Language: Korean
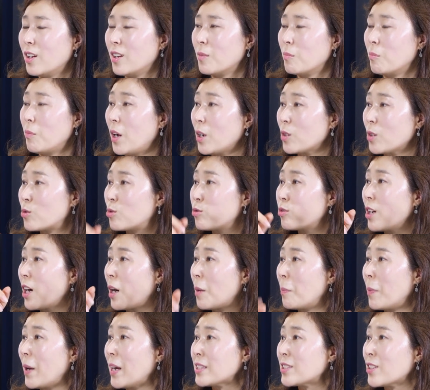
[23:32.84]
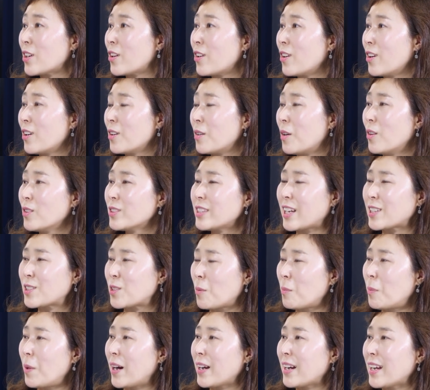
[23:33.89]
막 주가가 빠져요. 네. 어, 내가 저거
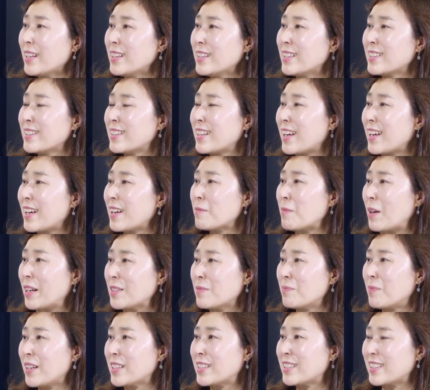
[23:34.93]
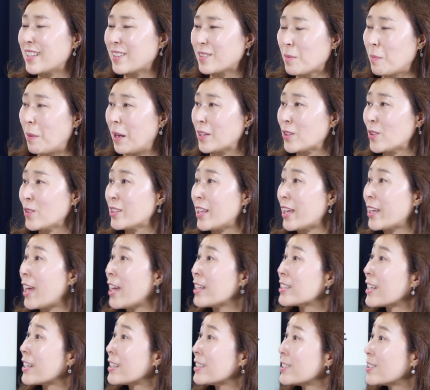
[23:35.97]
팔았는데 많이 빠지네 해서 봤더니 내
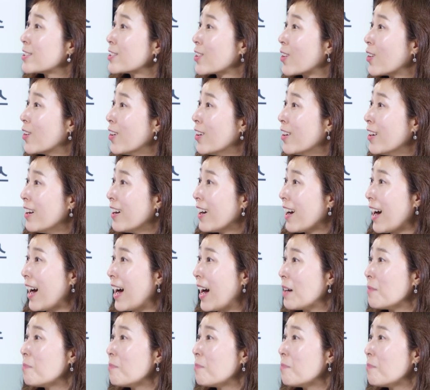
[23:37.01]
계좌에 있어. 안